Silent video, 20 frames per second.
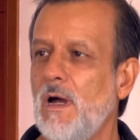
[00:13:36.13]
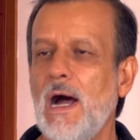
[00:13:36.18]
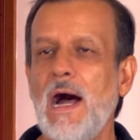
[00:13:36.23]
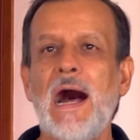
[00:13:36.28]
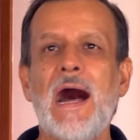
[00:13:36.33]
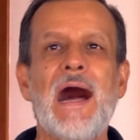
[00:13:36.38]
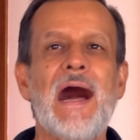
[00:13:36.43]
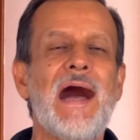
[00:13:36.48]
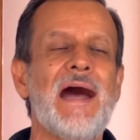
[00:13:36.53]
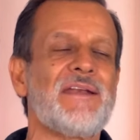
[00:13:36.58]

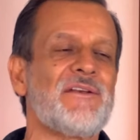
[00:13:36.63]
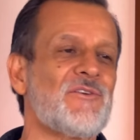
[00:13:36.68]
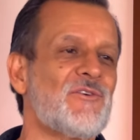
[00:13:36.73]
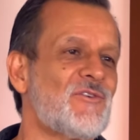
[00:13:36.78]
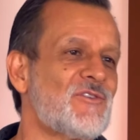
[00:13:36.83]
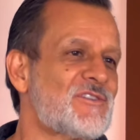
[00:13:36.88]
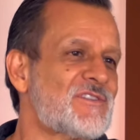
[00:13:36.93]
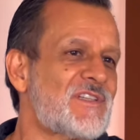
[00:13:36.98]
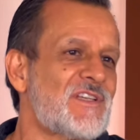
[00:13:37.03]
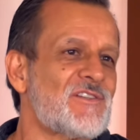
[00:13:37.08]
Ah, no,
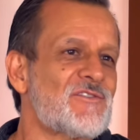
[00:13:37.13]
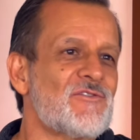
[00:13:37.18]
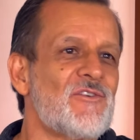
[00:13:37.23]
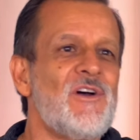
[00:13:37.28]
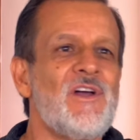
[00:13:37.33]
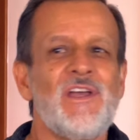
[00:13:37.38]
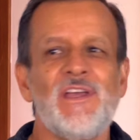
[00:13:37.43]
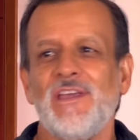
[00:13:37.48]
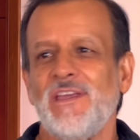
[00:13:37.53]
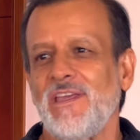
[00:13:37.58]
es que eso...
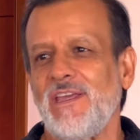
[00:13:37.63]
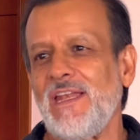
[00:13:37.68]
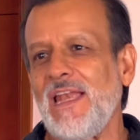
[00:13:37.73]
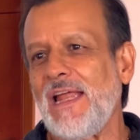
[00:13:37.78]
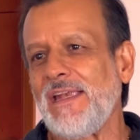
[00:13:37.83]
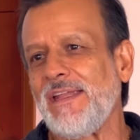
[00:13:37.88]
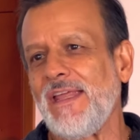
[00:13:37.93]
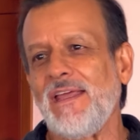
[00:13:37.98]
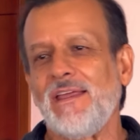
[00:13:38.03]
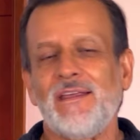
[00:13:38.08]
¿Cómo
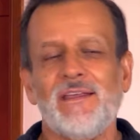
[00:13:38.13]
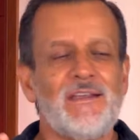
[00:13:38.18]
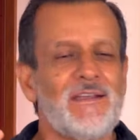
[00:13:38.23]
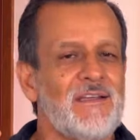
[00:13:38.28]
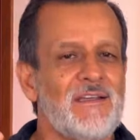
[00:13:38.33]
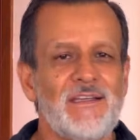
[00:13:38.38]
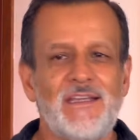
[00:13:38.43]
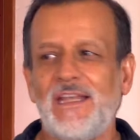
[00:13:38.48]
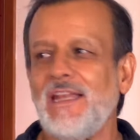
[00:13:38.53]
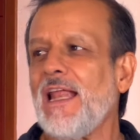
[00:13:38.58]

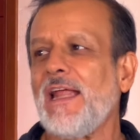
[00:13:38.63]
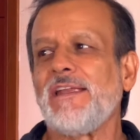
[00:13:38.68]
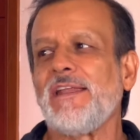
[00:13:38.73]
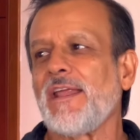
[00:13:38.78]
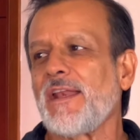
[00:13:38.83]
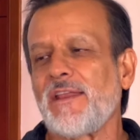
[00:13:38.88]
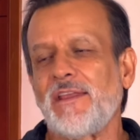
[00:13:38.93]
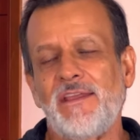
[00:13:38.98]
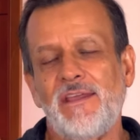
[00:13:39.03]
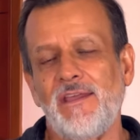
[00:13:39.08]
empuja? Y la
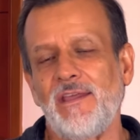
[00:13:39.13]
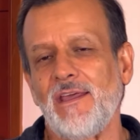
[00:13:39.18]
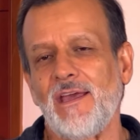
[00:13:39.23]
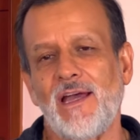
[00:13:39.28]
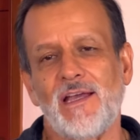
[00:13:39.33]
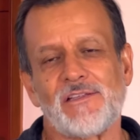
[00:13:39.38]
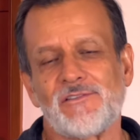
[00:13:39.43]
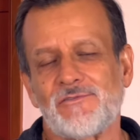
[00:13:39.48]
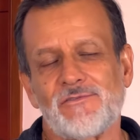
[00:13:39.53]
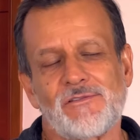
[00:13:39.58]

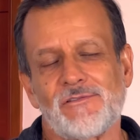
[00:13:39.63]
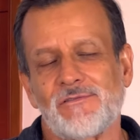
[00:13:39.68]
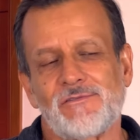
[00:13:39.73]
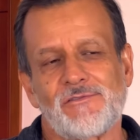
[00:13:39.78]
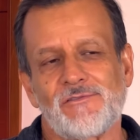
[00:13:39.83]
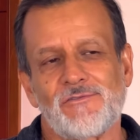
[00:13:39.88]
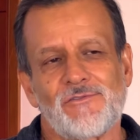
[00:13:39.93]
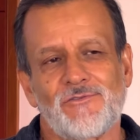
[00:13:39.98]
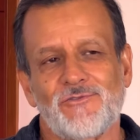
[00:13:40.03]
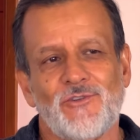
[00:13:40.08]
energía, eso, es
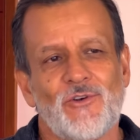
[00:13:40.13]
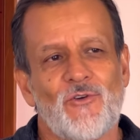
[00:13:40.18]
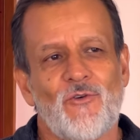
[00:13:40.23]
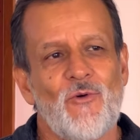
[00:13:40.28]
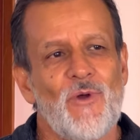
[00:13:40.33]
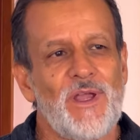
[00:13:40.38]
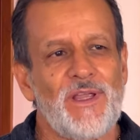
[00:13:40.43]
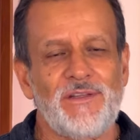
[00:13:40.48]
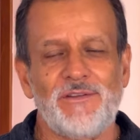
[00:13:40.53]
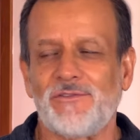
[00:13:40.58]
otro
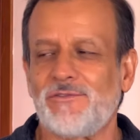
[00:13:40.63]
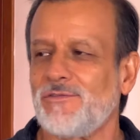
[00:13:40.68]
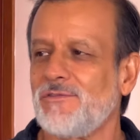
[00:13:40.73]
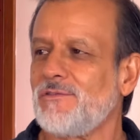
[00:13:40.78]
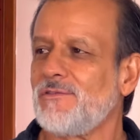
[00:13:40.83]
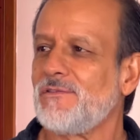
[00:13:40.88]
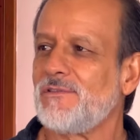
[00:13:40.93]
cuento.